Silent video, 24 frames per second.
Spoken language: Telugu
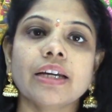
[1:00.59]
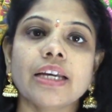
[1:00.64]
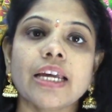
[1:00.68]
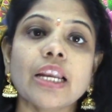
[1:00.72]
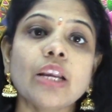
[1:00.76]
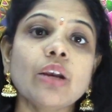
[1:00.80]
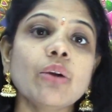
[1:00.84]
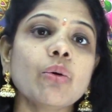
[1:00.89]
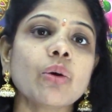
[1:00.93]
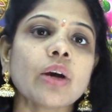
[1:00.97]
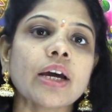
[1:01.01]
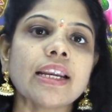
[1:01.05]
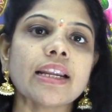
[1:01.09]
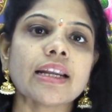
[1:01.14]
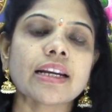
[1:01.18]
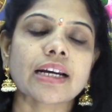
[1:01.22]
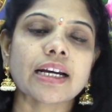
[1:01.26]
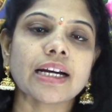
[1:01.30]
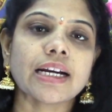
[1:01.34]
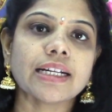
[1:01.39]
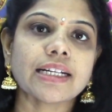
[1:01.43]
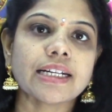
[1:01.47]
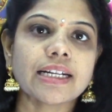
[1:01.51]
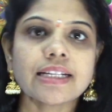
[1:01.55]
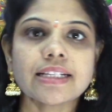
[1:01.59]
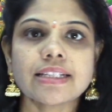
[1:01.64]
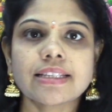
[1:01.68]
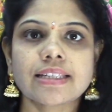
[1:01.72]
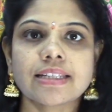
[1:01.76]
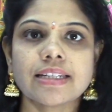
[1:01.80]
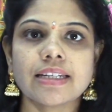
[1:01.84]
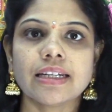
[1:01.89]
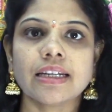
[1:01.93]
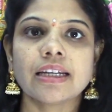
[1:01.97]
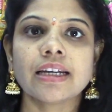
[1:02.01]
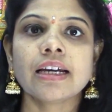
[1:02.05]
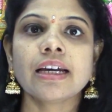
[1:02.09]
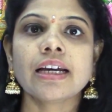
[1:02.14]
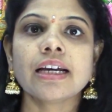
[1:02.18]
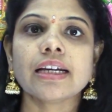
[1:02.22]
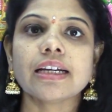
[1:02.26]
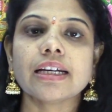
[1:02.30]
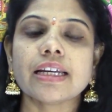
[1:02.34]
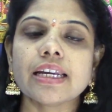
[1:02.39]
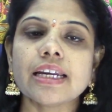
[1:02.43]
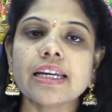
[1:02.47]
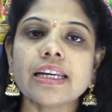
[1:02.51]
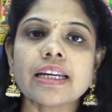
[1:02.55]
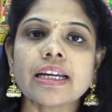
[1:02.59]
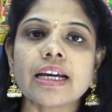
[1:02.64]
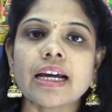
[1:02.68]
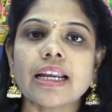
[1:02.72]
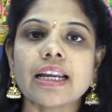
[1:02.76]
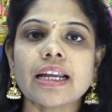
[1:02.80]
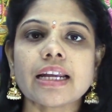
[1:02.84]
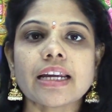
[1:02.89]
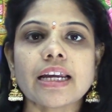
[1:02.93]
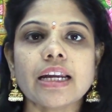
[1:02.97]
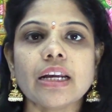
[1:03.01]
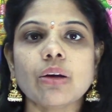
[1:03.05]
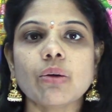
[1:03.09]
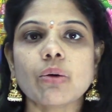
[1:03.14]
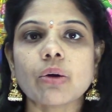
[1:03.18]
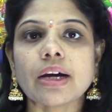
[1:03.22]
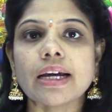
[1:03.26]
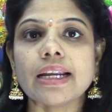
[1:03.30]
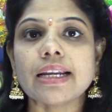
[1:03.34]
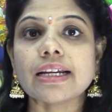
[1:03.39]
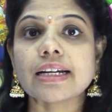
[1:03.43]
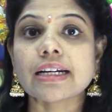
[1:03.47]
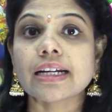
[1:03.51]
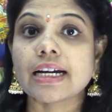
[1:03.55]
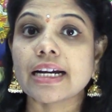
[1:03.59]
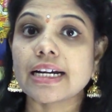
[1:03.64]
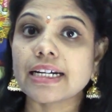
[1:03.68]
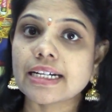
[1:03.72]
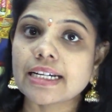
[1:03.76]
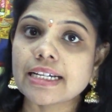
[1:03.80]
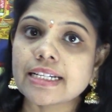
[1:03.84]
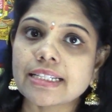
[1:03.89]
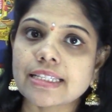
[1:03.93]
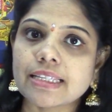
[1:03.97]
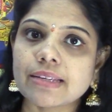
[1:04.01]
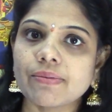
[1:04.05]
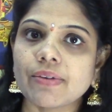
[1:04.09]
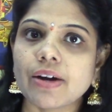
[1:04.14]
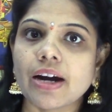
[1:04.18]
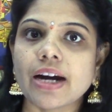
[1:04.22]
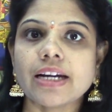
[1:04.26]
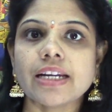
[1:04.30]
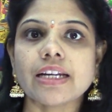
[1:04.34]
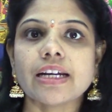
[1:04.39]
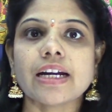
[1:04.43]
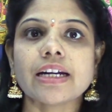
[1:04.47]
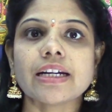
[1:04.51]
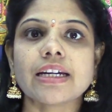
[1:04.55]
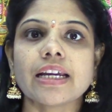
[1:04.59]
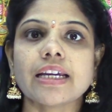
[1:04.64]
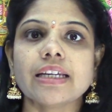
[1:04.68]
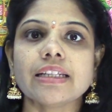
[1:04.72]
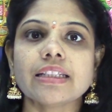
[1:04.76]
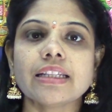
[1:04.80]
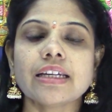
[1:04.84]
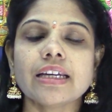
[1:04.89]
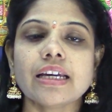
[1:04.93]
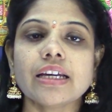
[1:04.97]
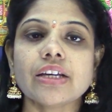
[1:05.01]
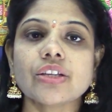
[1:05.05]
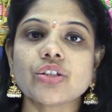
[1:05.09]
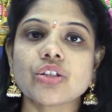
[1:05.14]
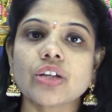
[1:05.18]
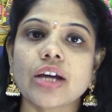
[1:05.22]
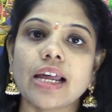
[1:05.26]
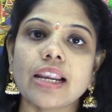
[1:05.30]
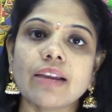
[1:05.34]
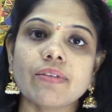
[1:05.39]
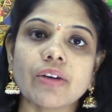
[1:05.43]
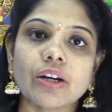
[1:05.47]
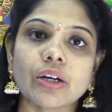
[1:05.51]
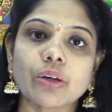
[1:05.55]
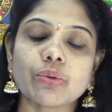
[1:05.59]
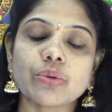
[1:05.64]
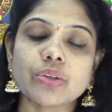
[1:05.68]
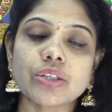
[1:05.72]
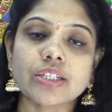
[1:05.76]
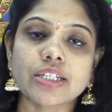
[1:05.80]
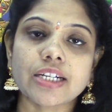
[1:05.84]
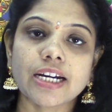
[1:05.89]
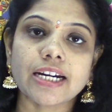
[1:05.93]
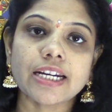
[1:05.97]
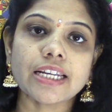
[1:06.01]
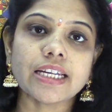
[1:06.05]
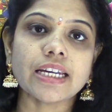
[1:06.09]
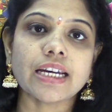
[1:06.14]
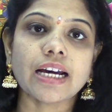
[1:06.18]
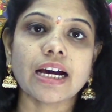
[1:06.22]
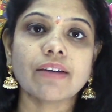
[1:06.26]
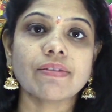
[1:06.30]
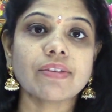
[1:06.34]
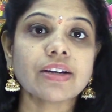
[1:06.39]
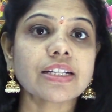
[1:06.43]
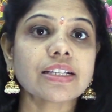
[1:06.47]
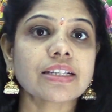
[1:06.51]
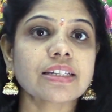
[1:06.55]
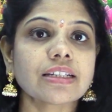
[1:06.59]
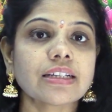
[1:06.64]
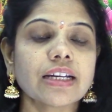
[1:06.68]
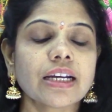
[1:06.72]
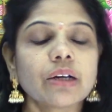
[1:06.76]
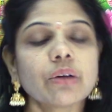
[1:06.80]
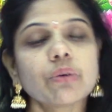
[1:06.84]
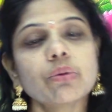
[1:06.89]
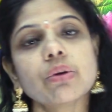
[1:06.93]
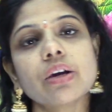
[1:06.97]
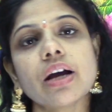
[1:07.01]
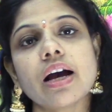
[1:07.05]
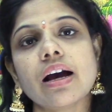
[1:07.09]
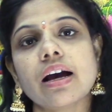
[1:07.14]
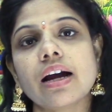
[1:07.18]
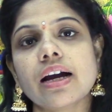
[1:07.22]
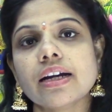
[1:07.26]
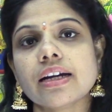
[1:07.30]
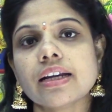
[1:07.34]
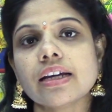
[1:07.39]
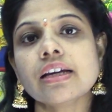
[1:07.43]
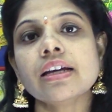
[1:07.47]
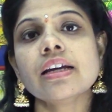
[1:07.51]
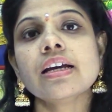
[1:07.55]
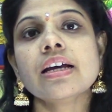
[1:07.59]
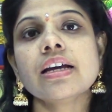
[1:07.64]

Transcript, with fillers: ఎల్లో కలర్ కర్టన్స్ని గ్రీన్ కలర్ ఎల్లో కలర్ కర్టన్స్ వాడినట్టయితే చాలా వరకు స్టడీ అవర్స్ ఎక్కువగా అంటే